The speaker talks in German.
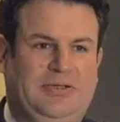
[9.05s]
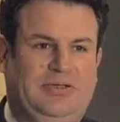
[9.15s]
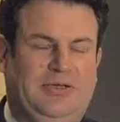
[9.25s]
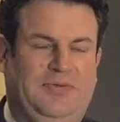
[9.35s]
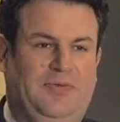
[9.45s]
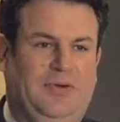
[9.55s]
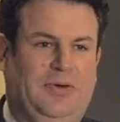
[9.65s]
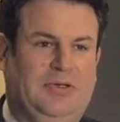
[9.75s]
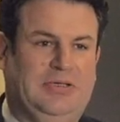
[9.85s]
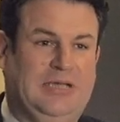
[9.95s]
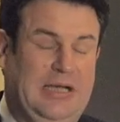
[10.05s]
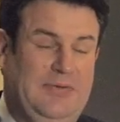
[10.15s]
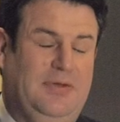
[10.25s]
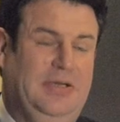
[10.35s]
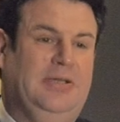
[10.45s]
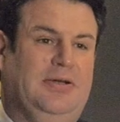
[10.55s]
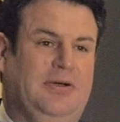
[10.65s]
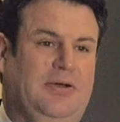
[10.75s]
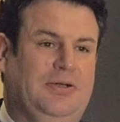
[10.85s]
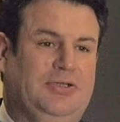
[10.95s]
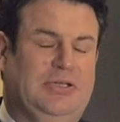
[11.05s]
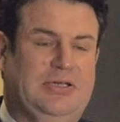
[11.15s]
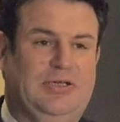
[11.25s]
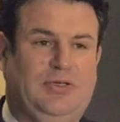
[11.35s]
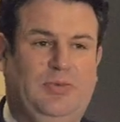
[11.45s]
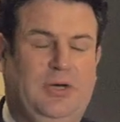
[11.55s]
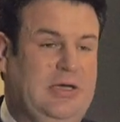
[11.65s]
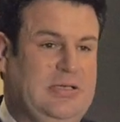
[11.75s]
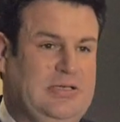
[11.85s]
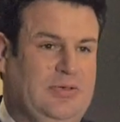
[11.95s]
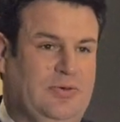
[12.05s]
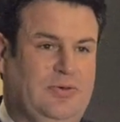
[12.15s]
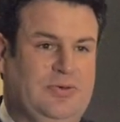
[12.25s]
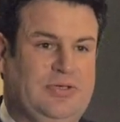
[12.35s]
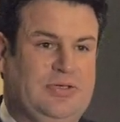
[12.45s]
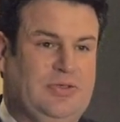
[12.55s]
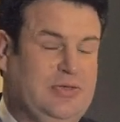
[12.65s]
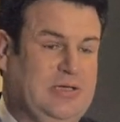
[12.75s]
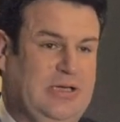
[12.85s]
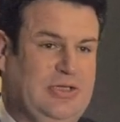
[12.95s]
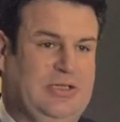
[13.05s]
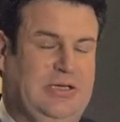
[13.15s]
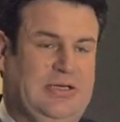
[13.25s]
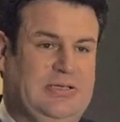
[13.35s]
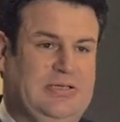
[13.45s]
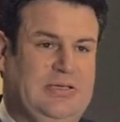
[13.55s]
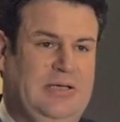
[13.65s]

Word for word: schaffen wir heute drei wichtige Schritte zur Modernisierung unseres Sozialstaates.